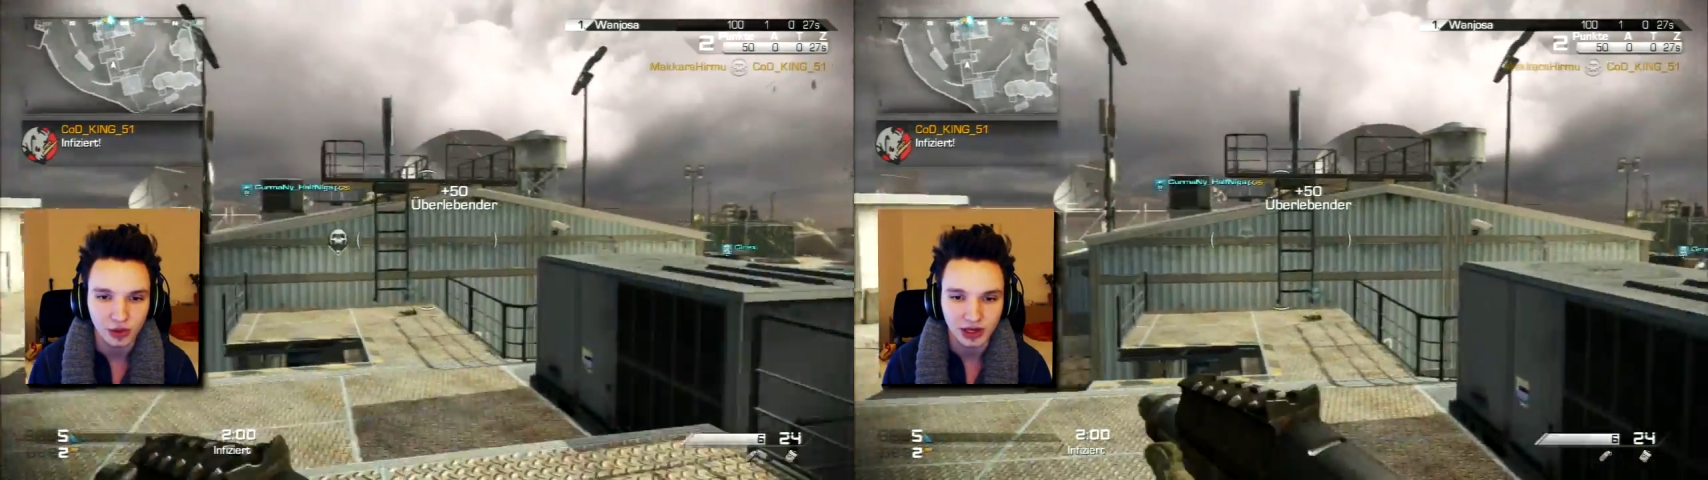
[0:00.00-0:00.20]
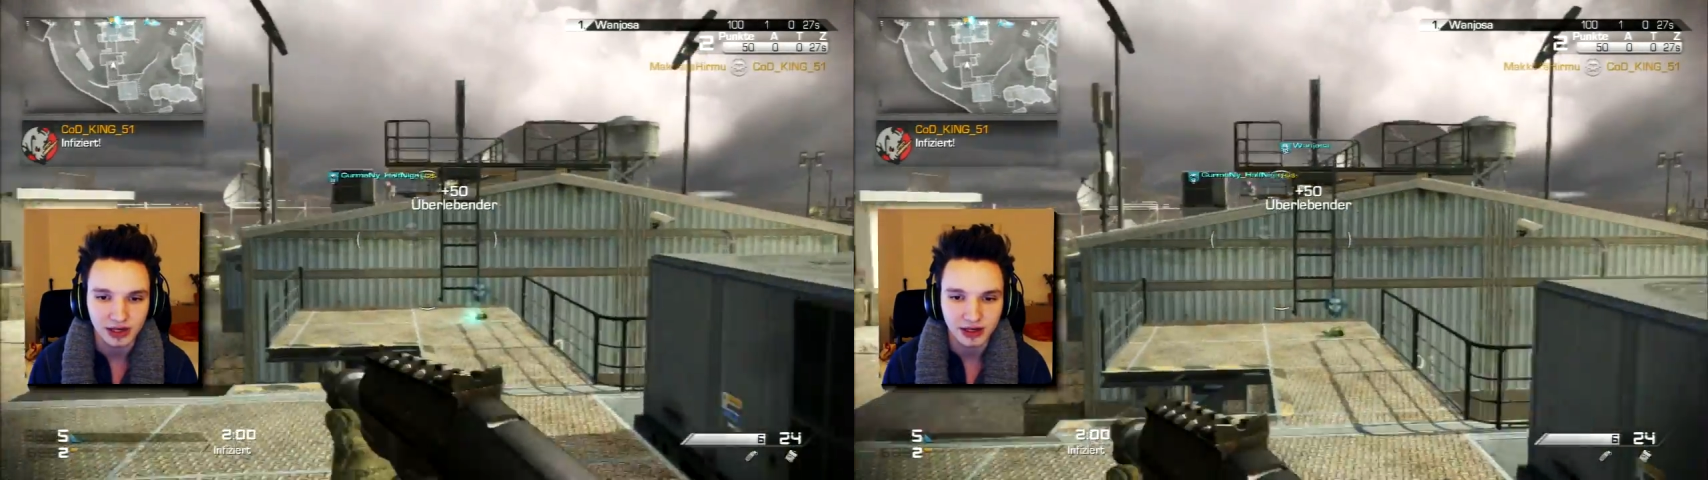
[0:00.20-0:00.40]

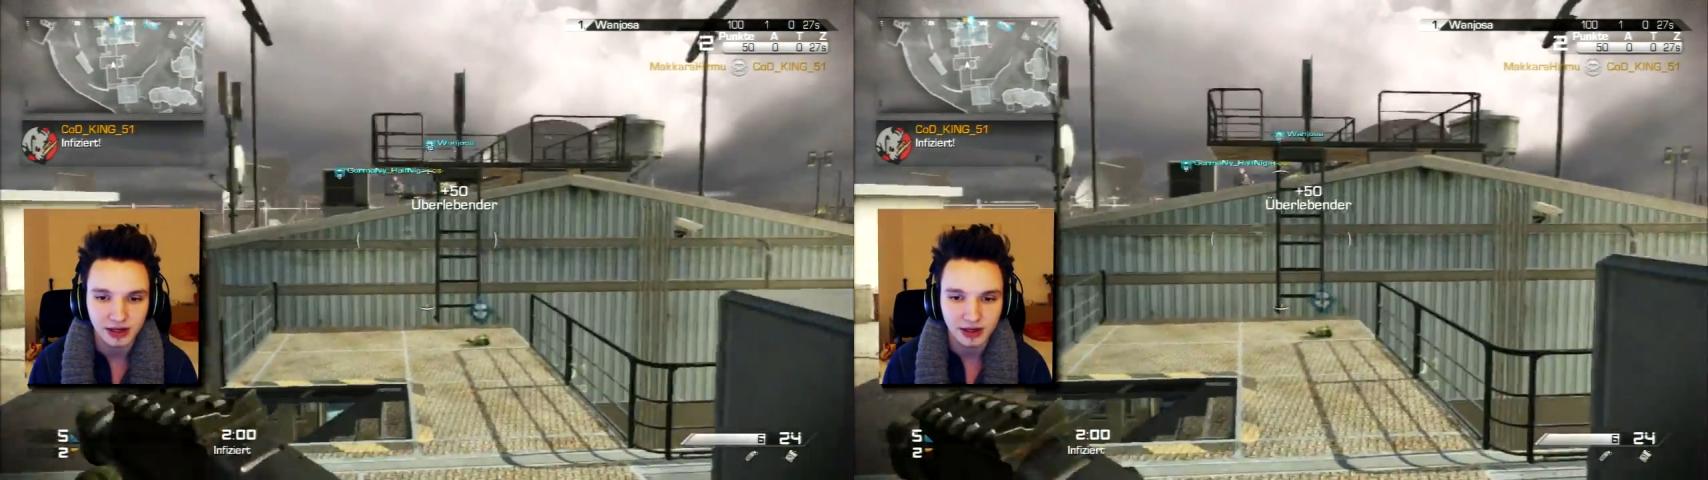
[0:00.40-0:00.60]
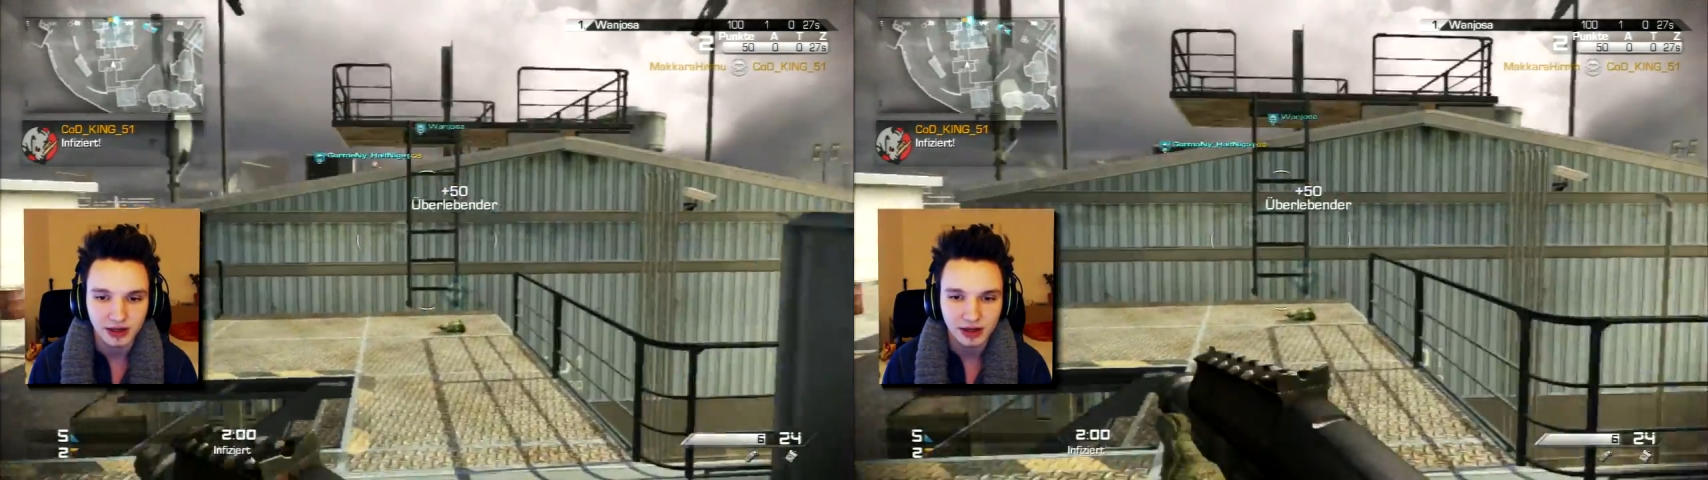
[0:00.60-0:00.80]
hochgehen.
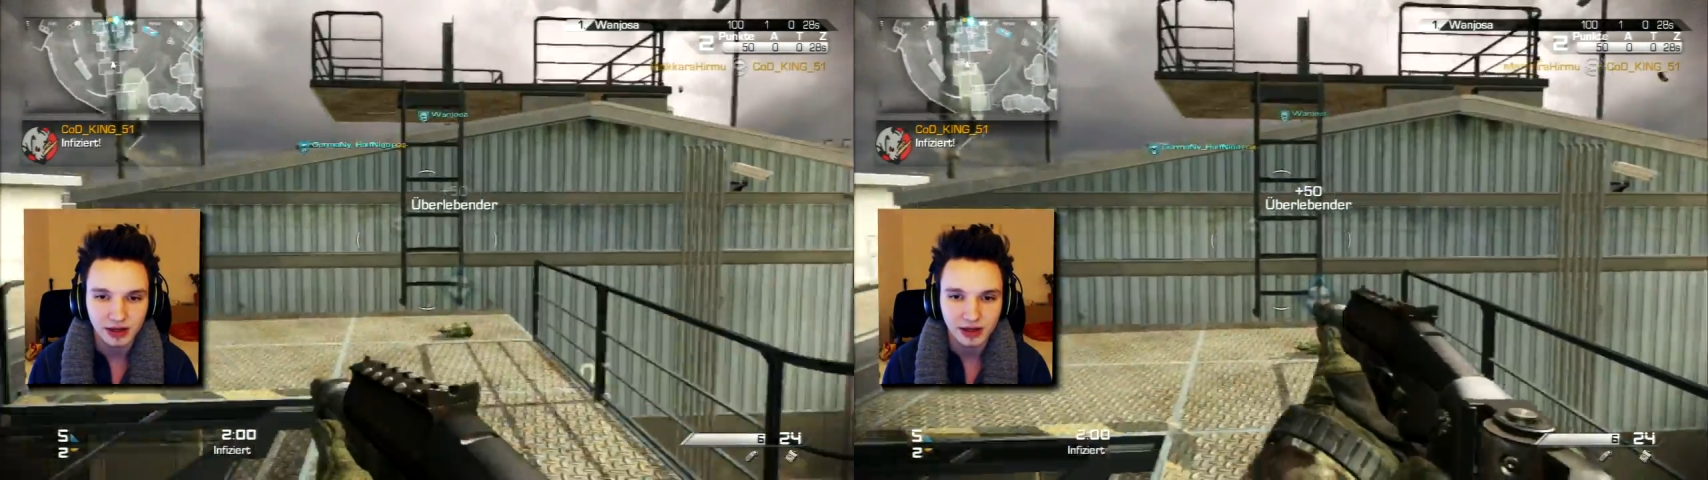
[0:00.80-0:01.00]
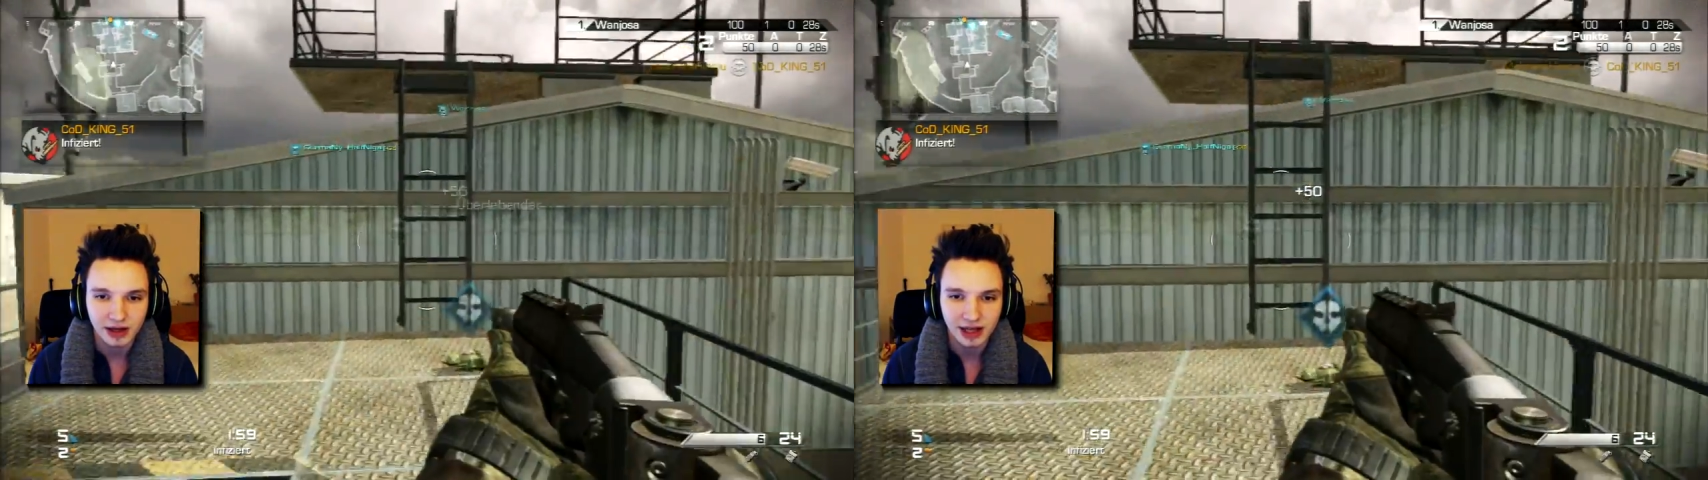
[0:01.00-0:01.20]

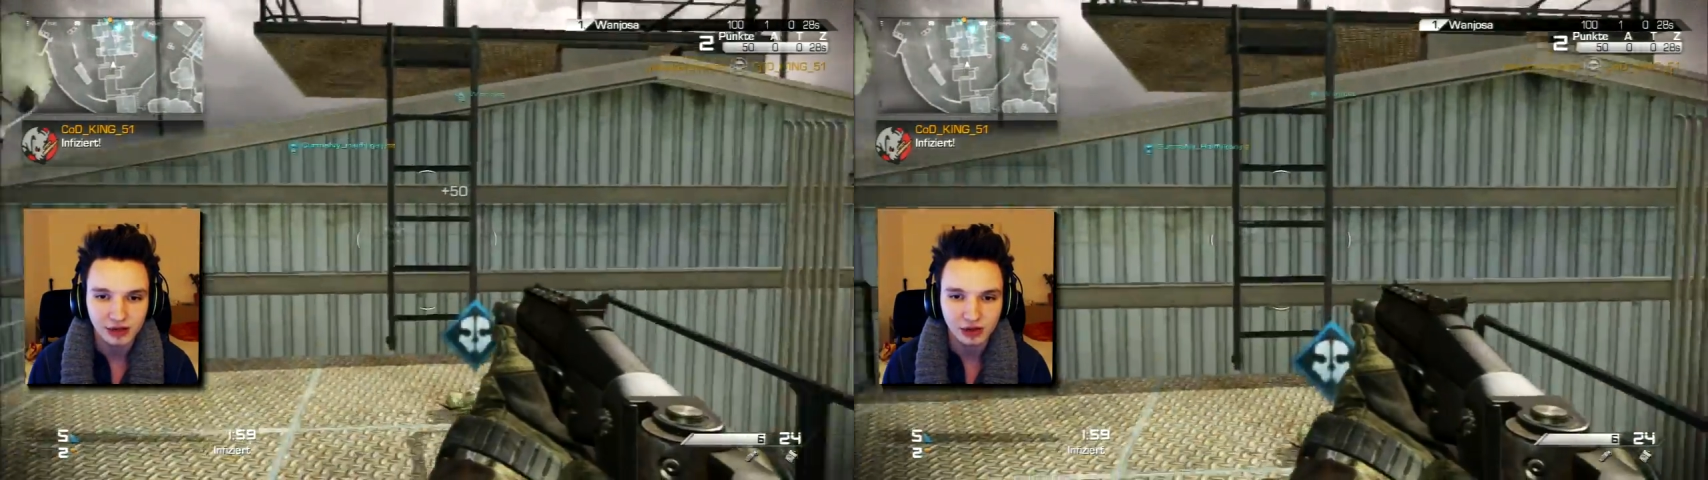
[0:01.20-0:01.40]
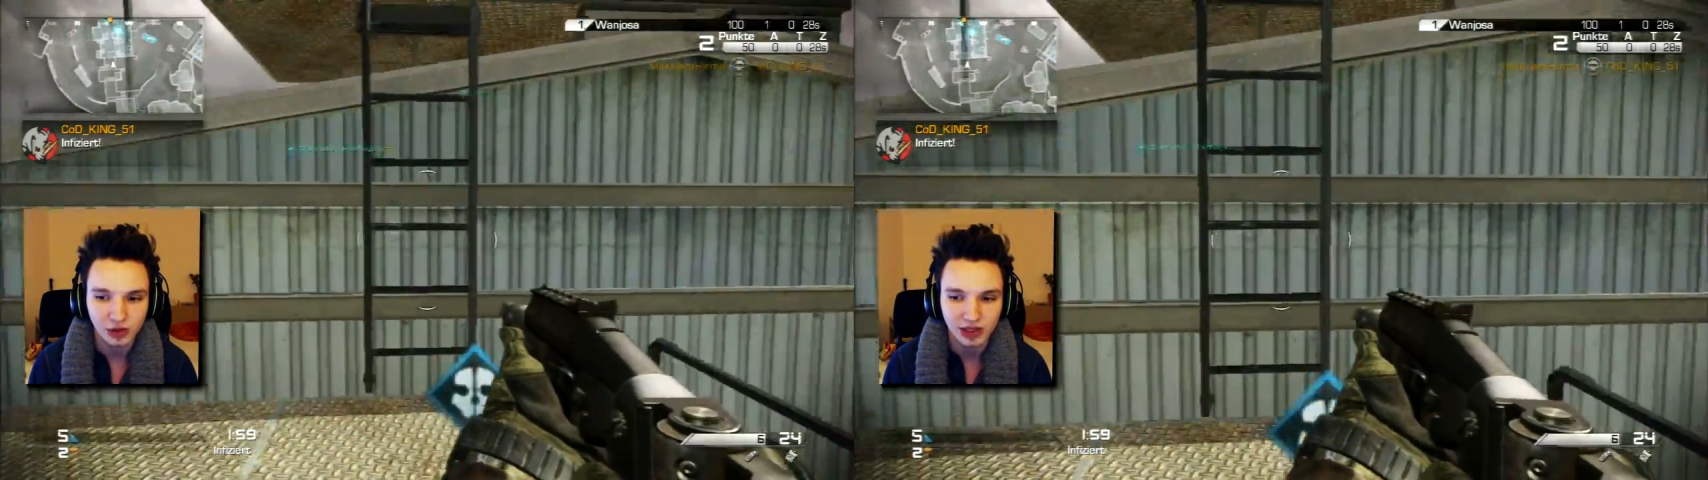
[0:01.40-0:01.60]

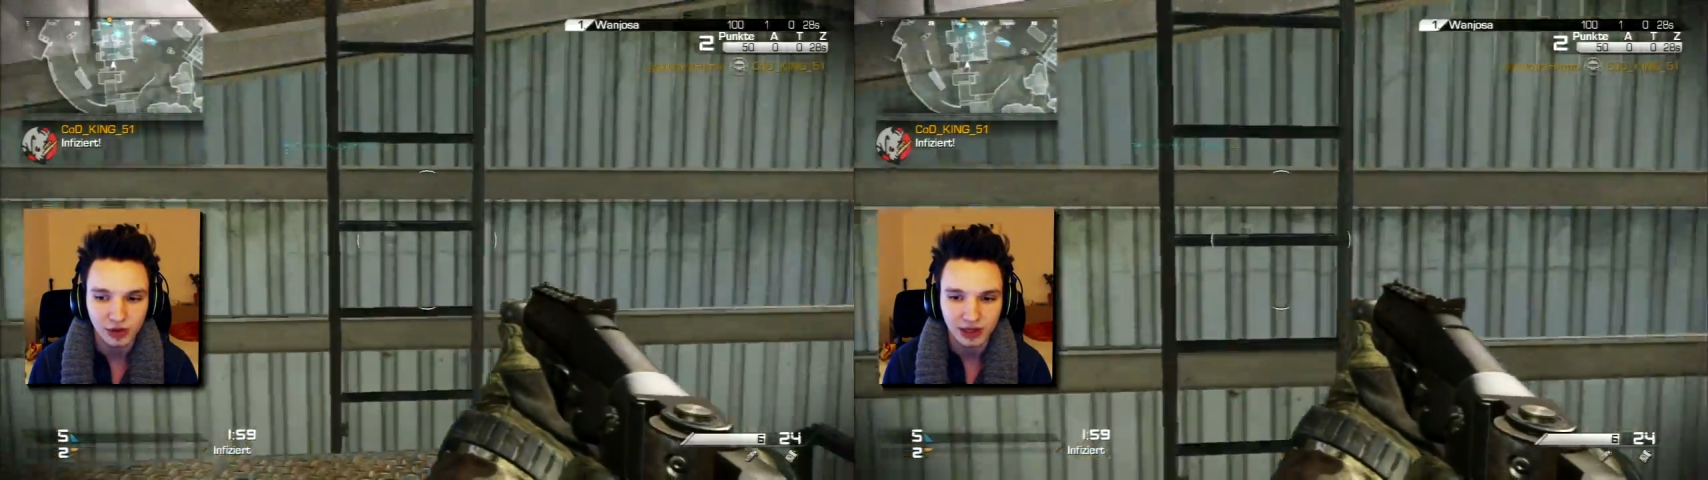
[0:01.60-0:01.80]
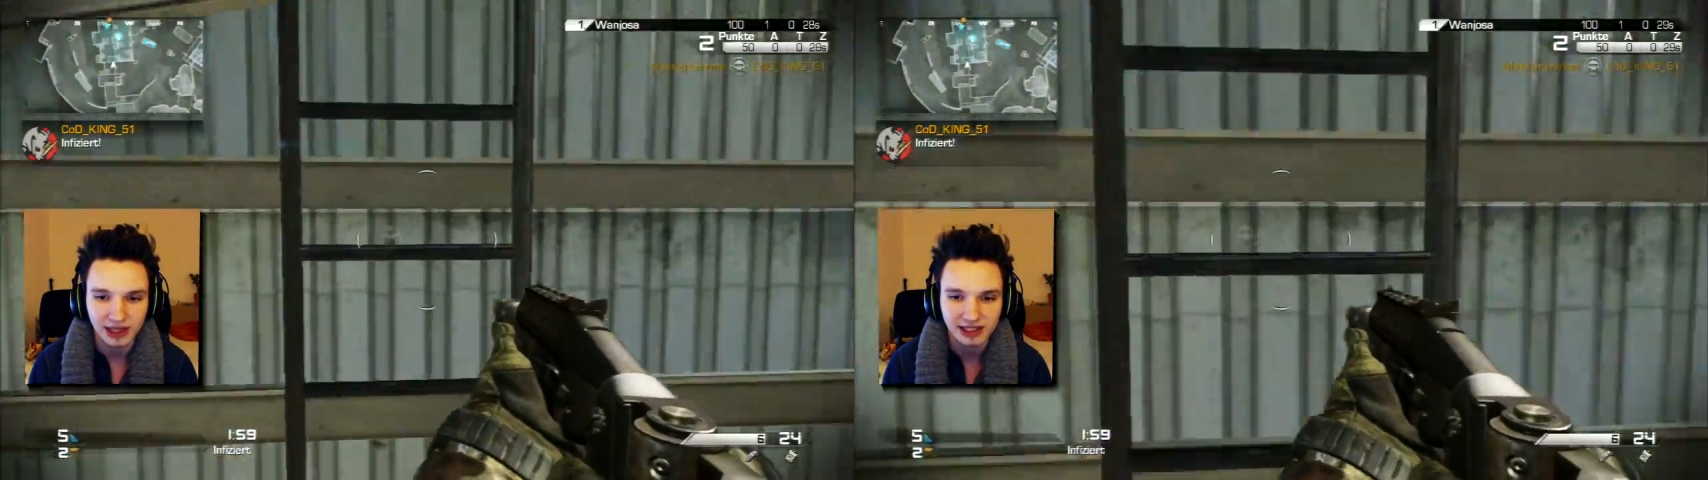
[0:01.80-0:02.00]
Lass uns auch hier
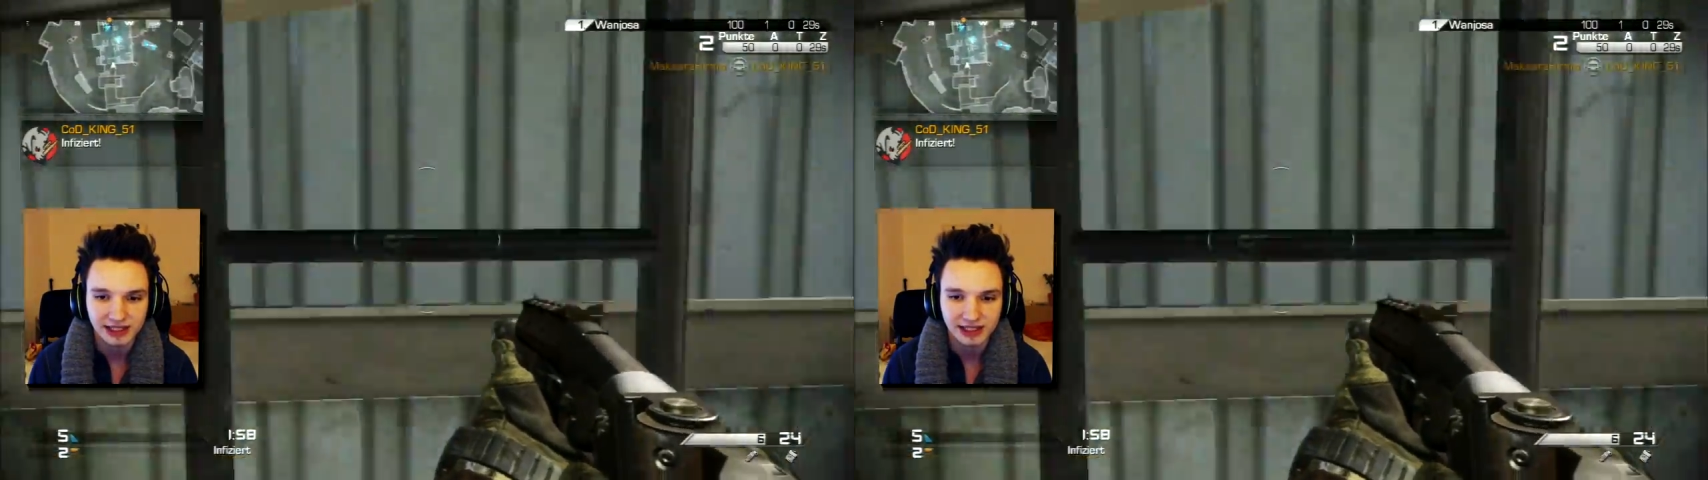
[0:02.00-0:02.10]
hochgehen.